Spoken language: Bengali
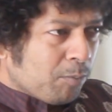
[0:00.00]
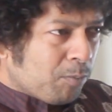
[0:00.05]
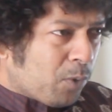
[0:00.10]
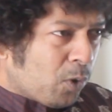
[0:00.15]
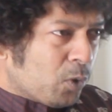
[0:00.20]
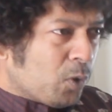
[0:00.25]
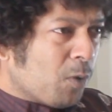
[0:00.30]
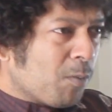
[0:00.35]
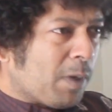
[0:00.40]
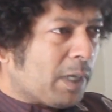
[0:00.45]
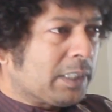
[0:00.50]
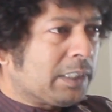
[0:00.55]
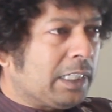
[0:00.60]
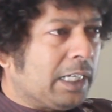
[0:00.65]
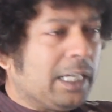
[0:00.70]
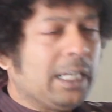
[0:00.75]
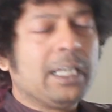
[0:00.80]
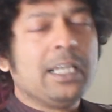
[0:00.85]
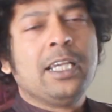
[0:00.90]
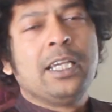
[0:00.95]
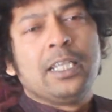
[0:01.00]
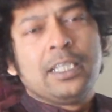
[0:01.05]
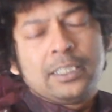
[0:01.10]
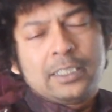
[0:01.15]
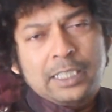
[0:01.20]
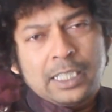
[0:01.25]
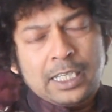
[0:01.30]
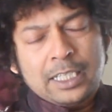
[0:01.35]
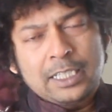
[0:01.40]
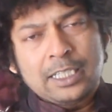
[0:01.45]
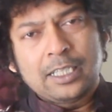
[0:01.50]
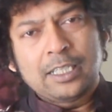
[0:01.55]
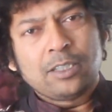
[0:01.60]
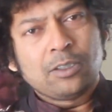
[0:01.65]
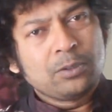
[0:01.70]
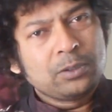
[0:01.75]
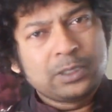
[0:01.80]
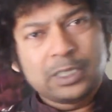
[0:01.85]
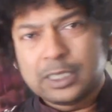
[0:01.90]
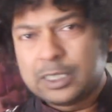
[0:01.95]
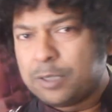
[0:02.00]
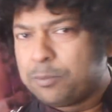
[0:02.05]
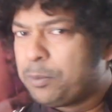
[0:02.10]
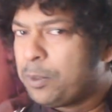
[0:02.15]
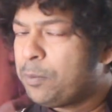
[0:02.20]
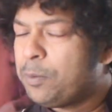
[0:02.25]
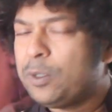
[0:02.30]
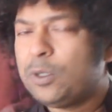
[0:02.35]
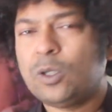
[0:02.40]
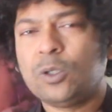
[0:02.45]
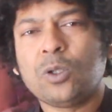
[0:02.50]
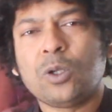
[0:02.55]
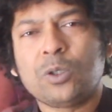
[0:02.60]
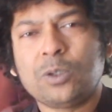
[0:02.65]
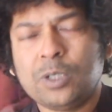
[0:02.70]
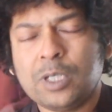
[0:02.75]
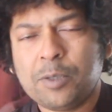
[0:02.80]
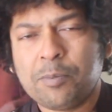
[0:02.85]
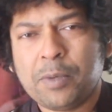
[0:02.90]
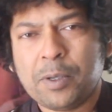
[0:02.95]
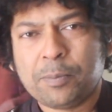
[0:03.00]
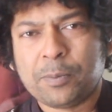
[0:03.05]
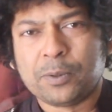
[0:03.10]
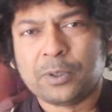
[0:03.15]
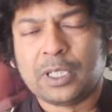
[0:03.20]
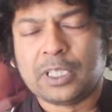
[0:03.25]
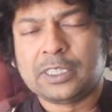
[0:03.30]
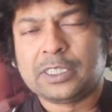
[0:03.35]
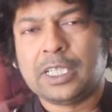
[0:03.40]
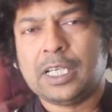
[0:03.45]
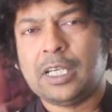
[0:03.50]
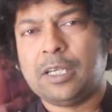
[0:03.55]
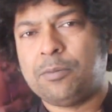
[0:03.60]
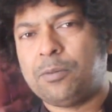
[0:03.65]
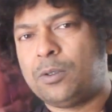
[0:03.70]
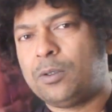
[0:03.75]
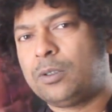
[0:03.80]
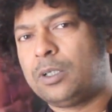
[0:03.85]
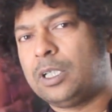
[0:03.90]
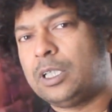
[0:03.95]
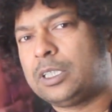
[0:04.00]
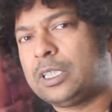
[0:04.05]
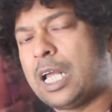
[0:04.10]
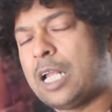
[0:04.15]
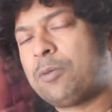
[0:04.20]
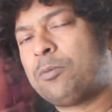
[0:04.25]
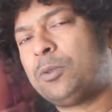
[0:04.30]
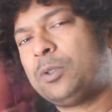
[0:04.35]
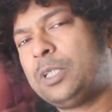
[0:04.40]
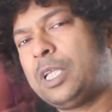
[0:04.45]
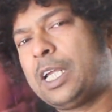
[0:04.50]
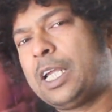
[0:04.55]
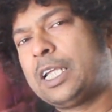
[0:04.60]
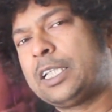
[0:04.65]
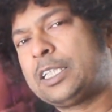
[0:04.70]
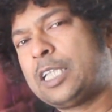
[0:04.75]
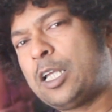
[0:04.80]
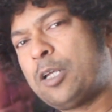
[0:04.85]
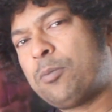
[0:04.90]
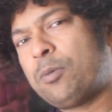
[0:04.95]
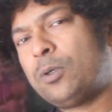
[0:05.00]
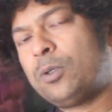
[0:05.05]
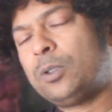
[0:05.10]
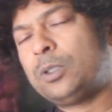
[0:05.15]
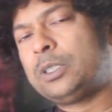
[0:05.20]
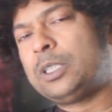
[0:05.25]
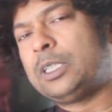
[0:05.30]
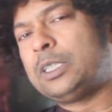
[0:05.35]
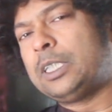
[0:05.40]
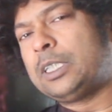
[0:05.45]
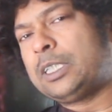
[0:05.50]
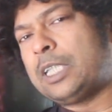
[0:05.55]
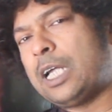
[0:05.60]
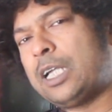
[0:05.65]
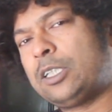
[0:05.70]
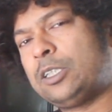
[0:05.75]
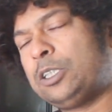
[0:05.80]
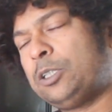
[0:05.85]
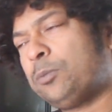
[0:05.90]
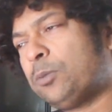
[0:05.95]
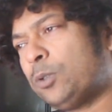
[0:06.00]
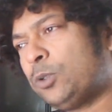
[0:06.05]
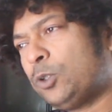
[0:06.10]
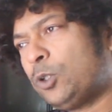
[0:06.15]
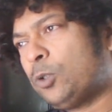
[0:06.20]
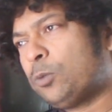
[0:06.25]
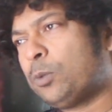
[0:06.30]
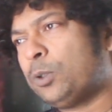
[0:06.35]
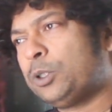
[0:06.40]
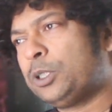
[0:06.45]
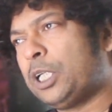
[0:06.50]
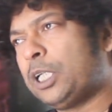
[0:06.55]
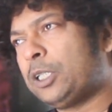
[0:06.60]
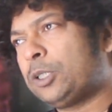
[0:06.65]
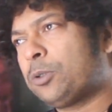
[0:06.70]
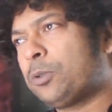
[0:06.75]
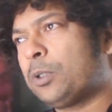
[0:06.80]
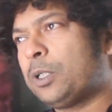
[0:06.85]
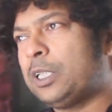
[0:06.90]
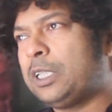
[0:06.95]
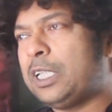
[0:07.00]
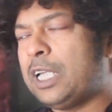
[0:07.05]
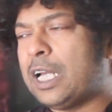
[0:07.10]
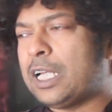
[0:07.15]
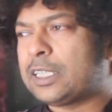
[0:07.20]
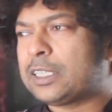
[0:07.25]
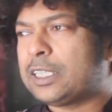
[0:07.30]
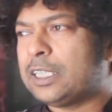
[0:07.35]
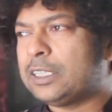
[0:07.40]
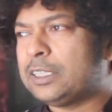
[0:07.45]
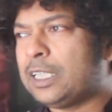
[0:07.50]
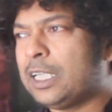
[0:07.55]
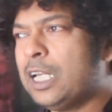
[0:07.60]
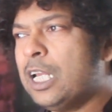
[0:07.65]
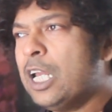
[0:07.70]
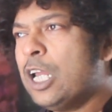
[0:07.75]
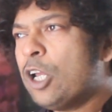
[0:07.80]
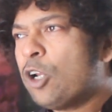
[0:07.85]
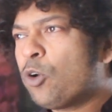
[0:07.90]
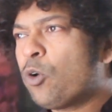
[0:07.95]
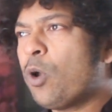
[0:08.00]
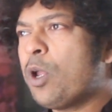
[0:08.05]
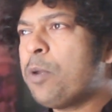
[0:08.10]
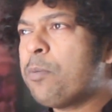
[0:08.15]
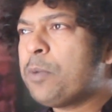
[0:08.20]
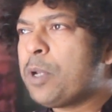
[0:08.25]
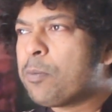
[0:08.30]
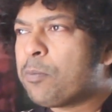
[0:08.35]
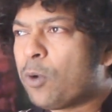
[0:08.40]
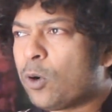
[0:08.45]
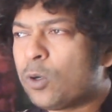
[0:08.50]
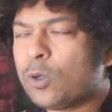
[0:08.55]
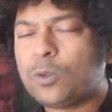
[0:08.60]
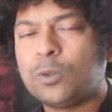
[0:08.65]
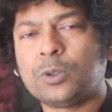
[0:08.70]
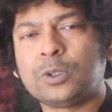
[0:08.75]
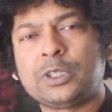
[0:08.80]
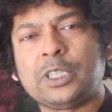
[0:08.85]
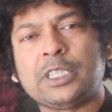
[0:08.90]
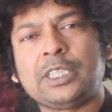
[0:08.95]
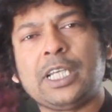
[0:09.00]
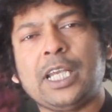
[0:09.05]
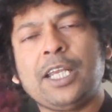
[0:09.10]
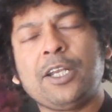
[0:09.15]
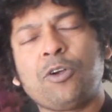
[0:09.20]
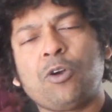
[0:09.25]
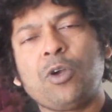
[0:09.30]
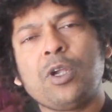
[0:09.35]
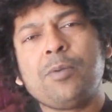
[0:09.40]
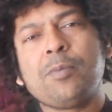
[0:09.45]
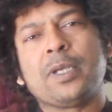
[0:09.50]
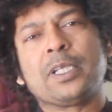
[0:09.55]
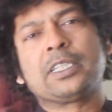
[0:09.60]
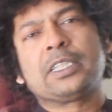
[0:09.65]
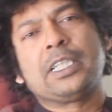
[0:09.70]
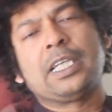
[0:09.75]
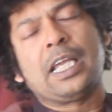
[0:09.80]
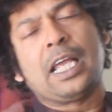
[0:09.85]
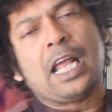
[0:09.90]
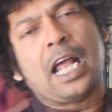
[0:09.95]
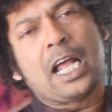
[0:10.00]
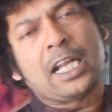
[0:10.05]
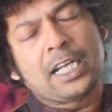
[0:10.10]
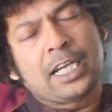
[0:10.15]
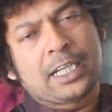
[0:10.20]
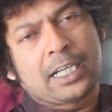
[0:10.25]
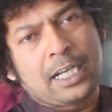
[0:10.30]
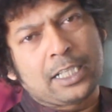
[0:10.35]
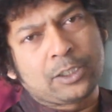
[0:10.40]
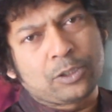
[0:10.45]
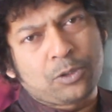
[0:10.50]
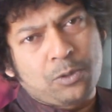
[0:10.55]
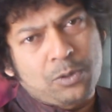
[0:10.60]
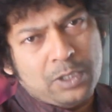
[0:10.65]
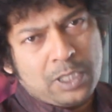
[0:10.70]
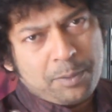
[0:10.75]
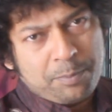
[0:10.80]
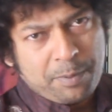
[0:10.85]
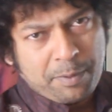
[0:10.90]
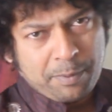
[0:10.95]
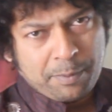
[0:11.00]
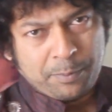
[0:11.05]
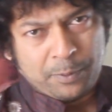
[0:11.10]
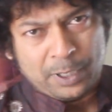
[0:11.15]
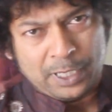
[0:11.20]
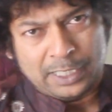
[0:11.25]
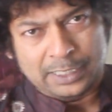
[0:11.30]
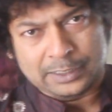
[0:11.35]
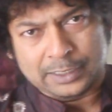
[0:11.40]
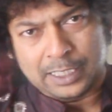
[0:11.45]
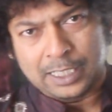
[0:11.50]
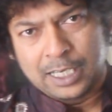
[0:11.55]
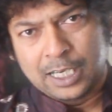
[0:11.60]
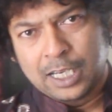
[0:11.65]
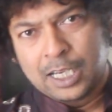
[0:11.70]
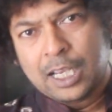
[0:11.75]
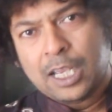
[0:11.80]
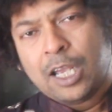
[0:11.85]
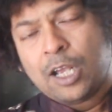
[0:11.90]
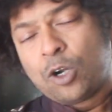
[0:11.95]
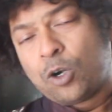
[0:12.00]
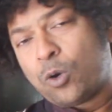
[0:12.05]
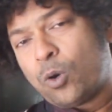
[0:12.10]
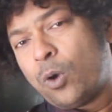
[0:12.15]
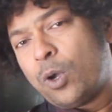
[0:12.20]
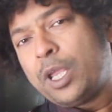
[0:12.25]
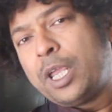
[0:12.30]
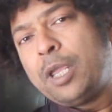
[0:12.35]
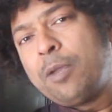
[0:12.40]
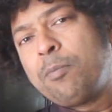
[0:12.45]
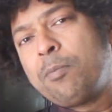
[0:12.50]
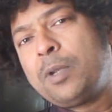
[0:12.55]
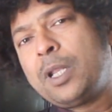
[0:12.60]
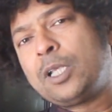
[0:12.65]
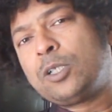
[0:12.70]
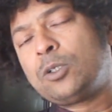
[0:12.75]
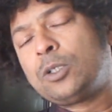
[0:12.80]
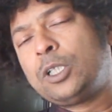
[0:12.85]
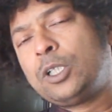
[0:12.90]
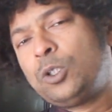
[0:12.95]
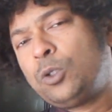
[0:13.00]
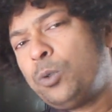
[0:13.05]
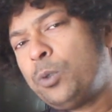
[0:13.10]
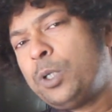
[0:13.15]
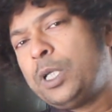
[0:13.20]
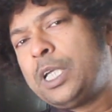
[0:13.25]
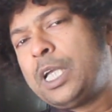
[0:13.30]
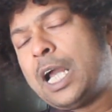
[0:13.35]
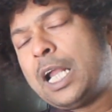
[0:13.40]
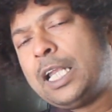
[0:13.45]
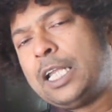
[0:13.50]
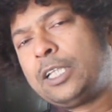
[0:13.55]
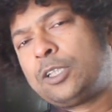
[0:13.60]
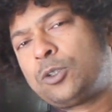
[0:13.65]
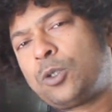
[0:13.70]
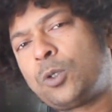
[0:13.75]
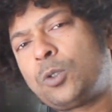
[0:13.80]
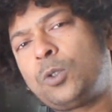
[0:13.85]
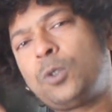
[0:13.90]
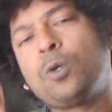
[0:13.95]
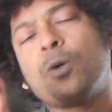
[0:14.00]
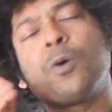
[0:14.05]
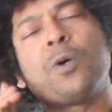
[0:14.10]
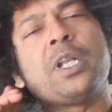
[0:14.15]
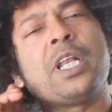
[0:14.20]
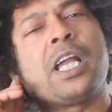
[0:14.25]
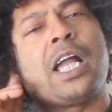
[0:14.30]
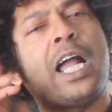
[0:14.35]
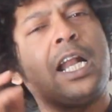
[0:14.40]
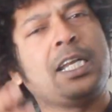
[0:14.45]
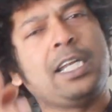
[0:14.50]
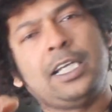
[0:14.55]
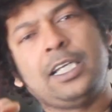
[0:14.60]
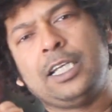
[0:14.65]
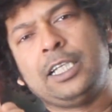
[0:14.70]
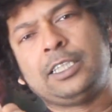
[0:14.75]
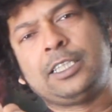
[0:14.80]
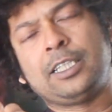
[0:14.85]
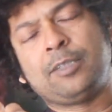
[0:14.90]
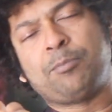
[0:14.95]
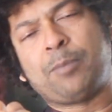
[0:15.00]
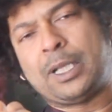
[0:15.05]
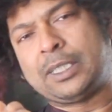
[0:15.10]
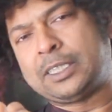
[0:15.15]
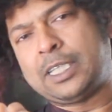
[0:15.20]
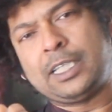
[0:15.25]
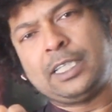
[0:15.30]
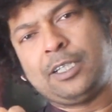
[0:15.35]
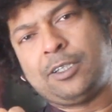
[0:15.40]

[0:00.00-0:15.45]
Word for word: বনবাসে এখানে হচ্ছে যে বিভিন্ন ধরনের বিপদ আসে এবং তার মধ্যে গেছে এবং হচ্ছে যে তার জীবন যৌবন শেষ করে দিয়ে আজকে যে রহিমরে বড় করছে সেই রহিম আজকে আর এক রাজকন্যার প্রেমে পড়ে গেছে রহিমরে যদি দুই গালে ছোট্ট করে কানের নিচে বাজায়